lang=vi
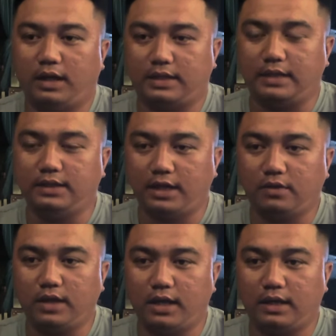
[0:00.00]
thánh tiên
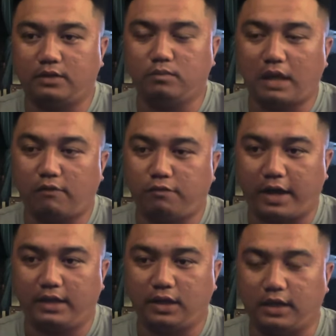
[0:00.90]
nói riêng là chúng ta
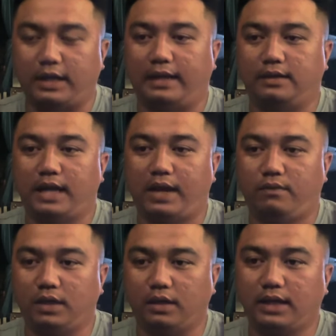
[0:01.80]
phải thực hành theo
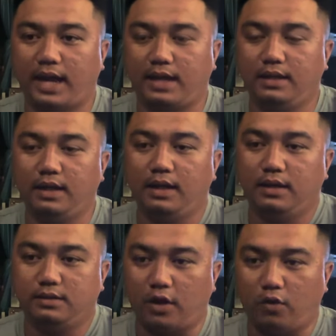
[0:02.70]
những cái
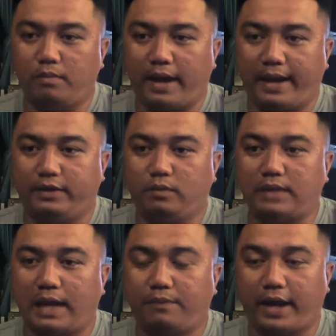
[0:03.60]
điều mà chúng
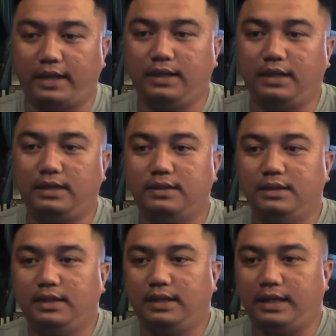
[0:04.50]
ta phải ờ,
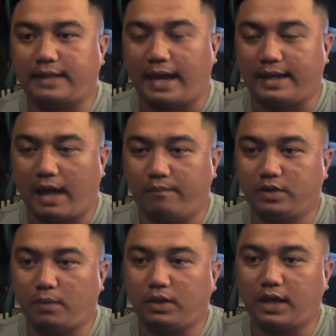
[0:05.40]
ờ, cần làm
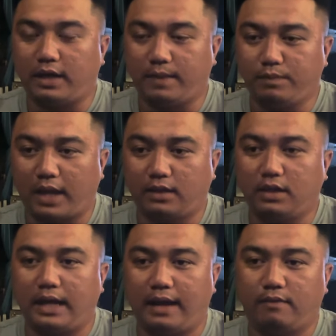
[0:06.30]
trong cái thời điểm này tức
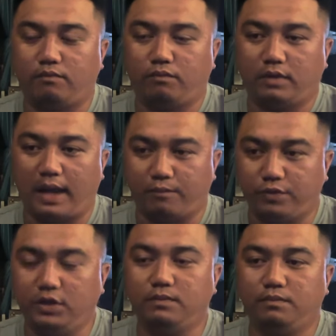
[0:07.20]
là làm
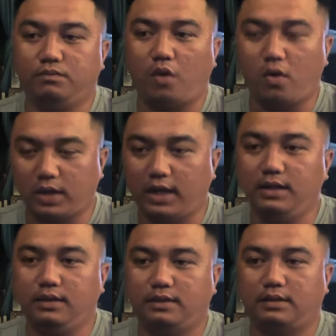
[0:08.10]
phước bố
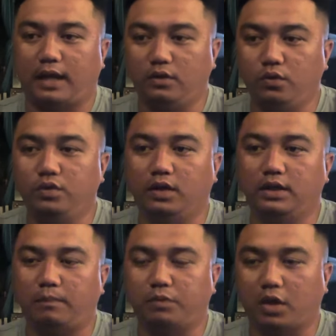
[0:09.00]
thí để nuôi dưỡng
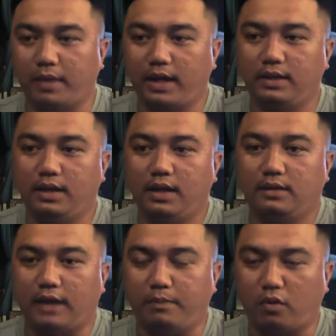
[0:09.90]
lòng từ bi
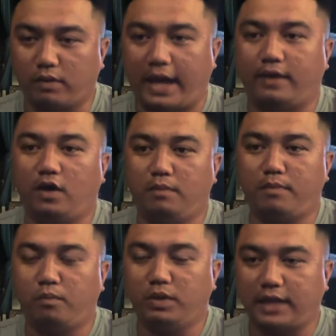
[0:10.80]
để một ngày đó
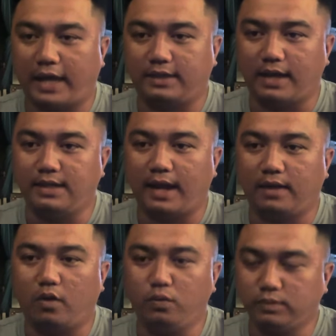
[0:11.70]
mong đức thầy trở về
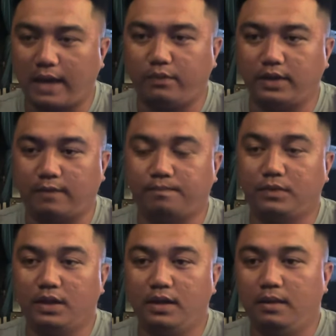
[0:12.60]
cứu chúng ta quý vị
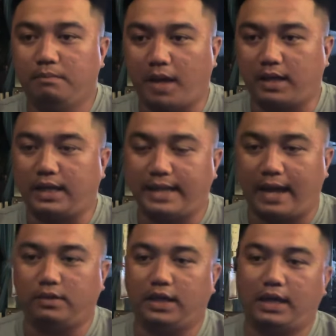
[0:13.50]
bằng cách
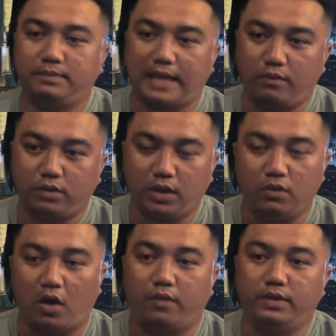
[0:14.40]
nào thì em cháu kêu
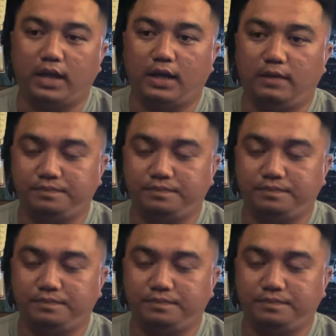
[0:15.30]
gọi quý vị đó